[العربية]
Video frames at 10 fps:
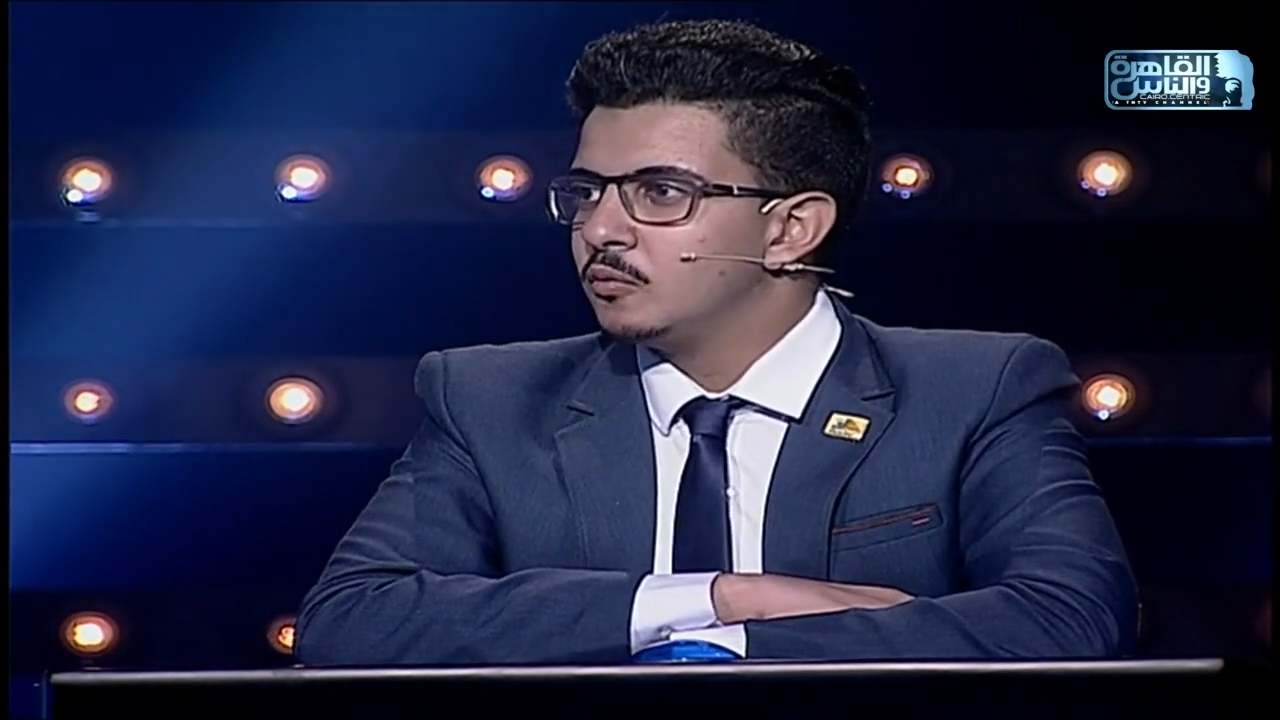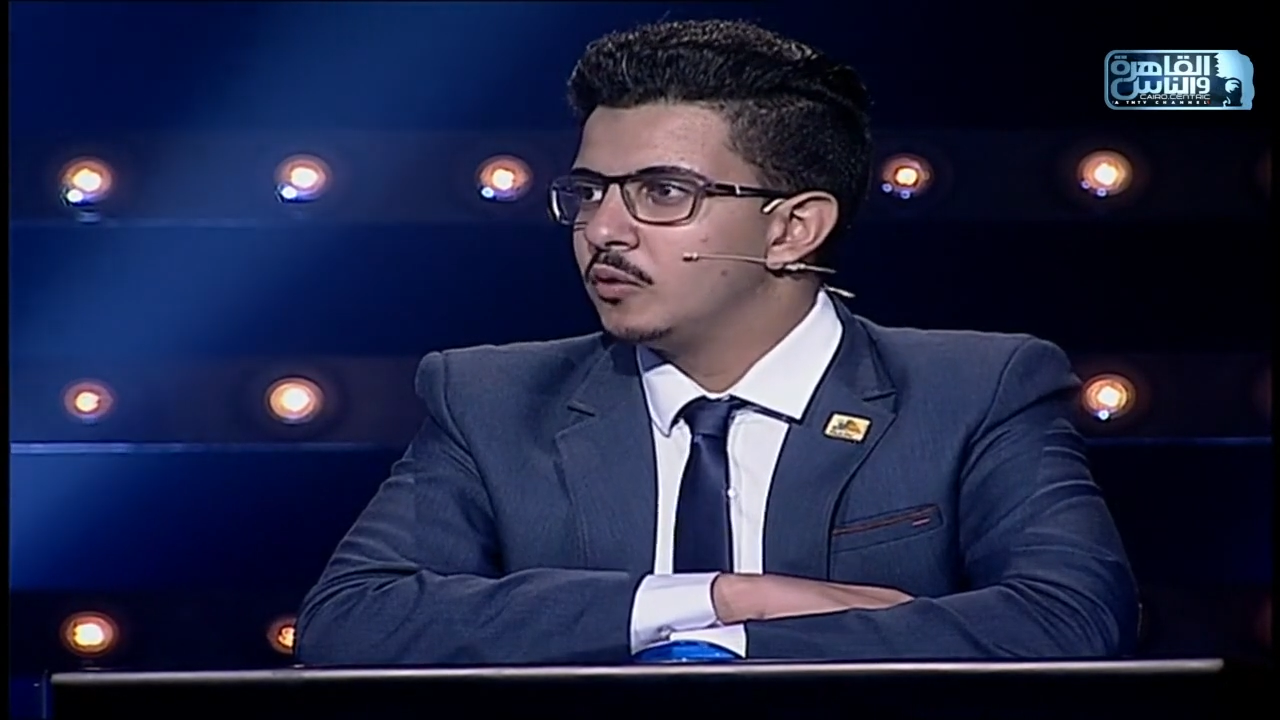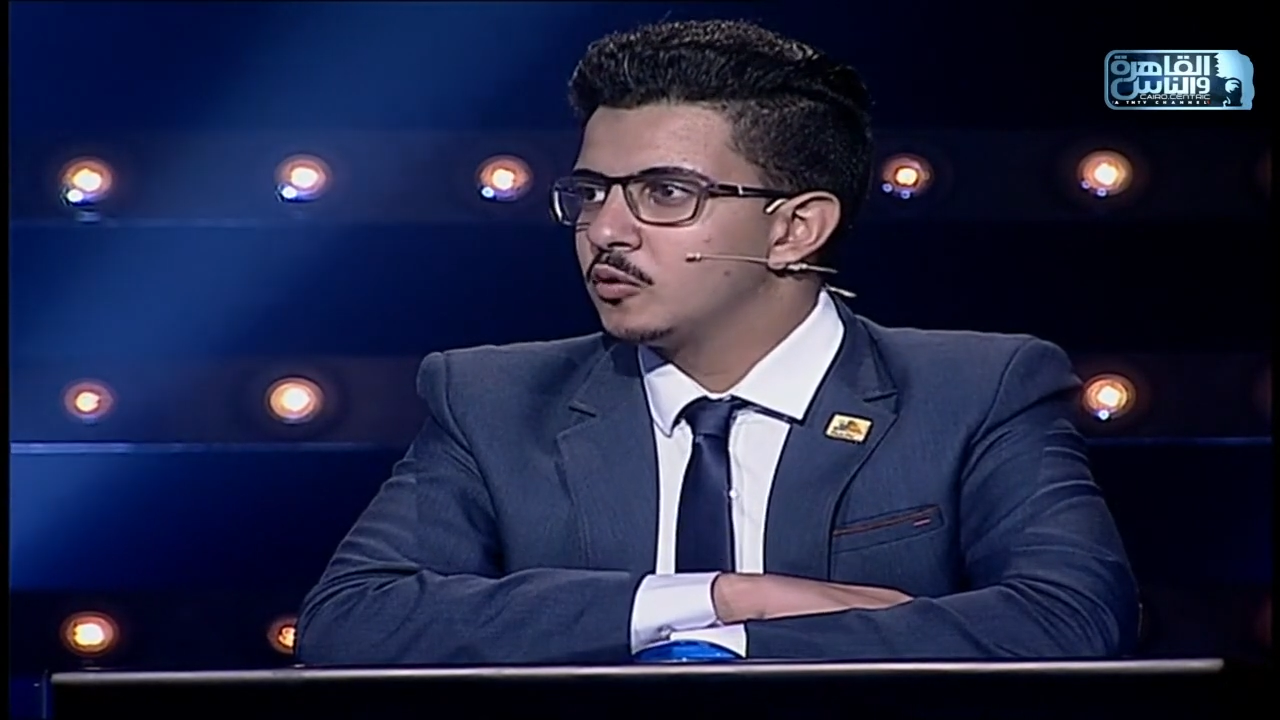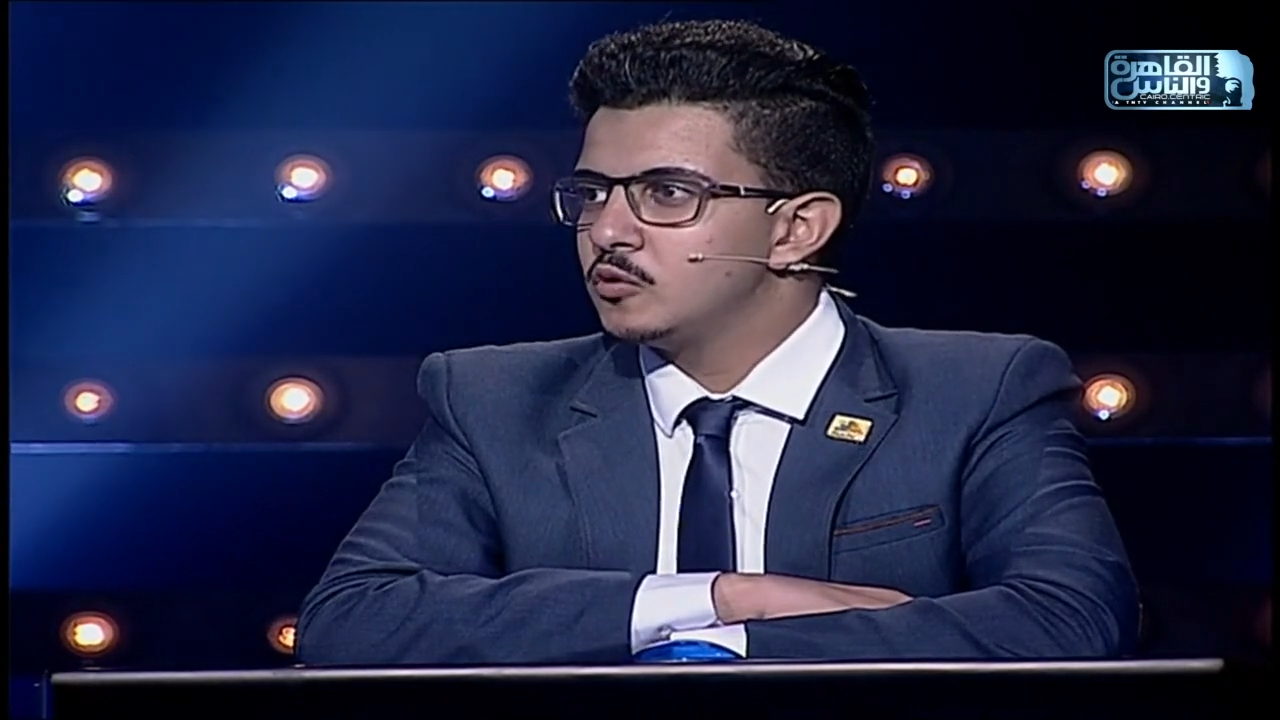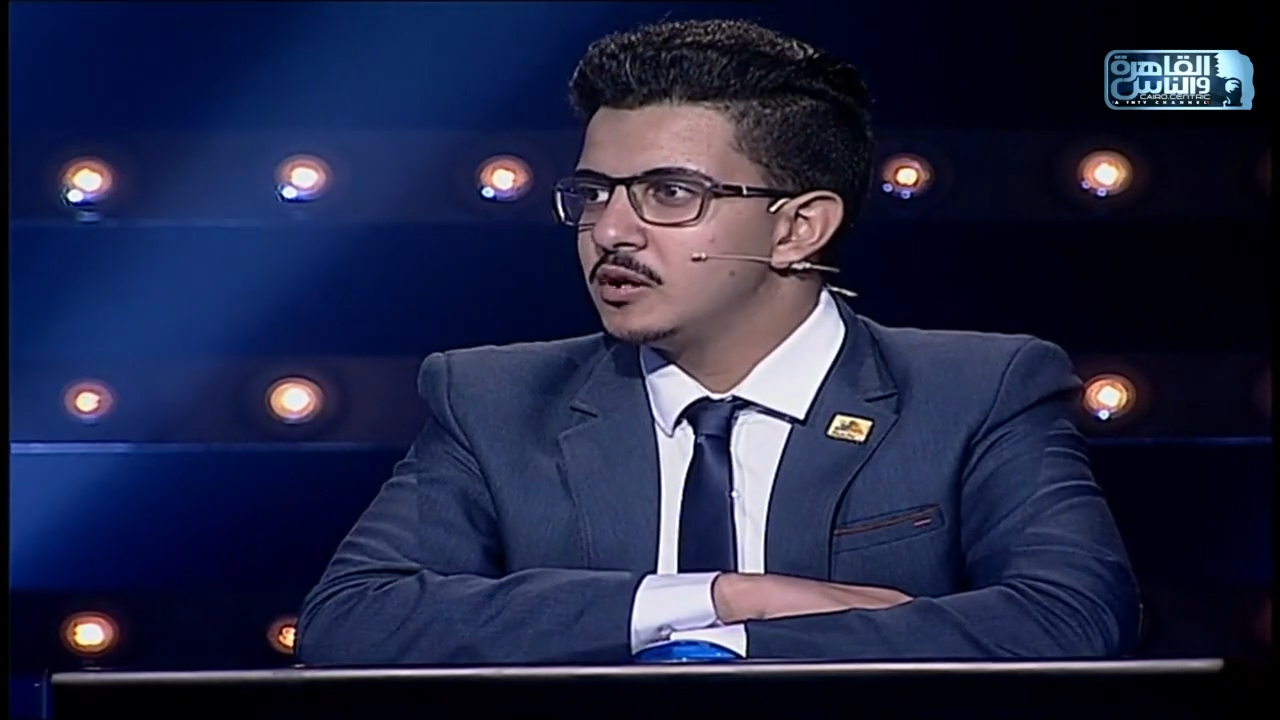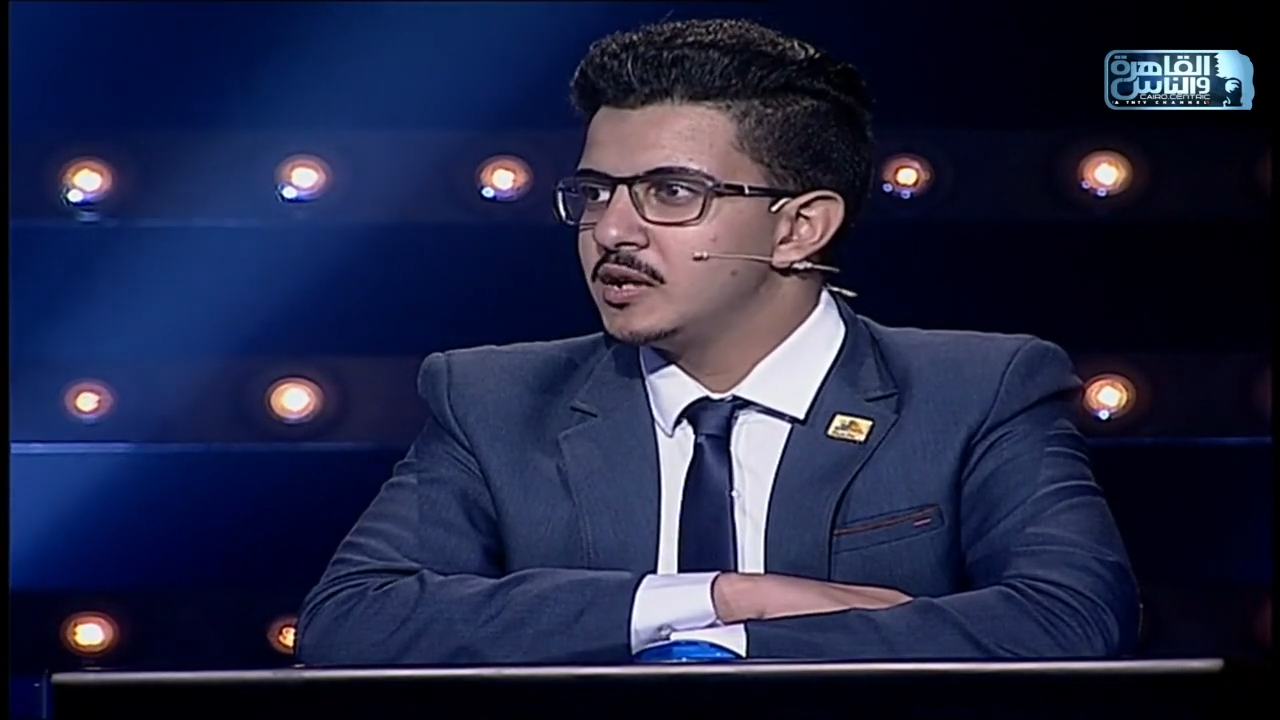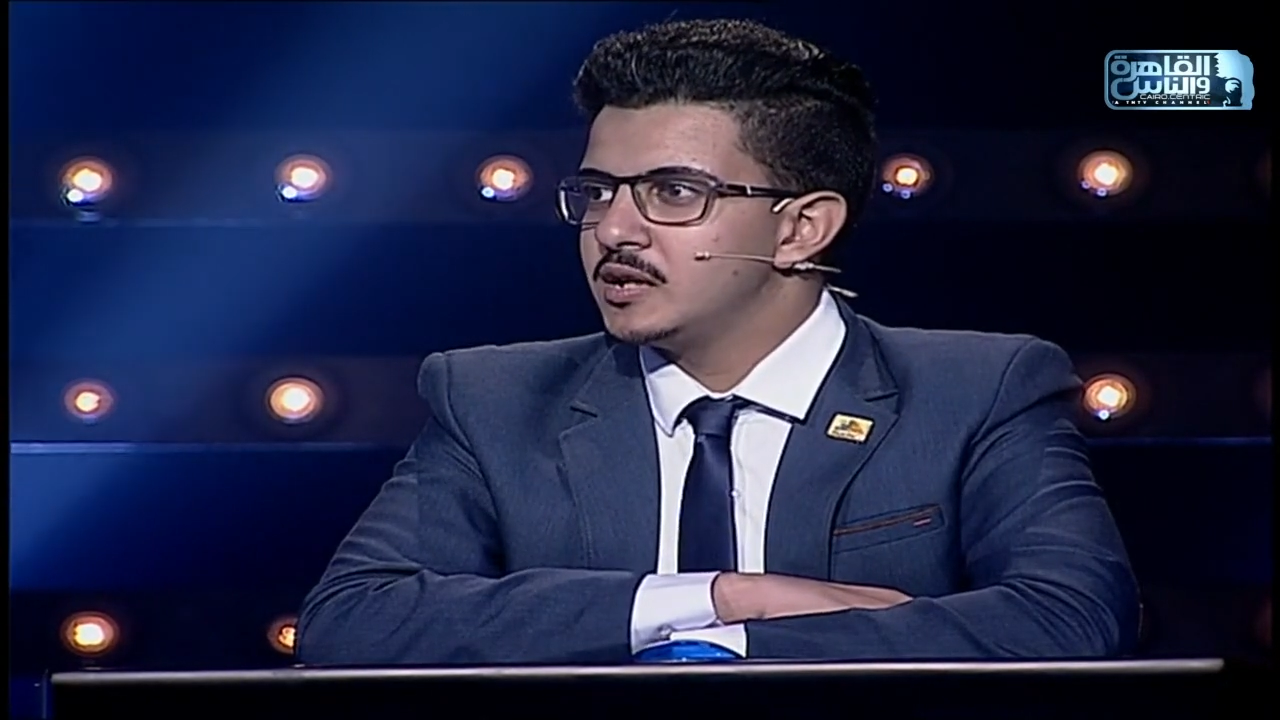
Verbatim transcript: واكون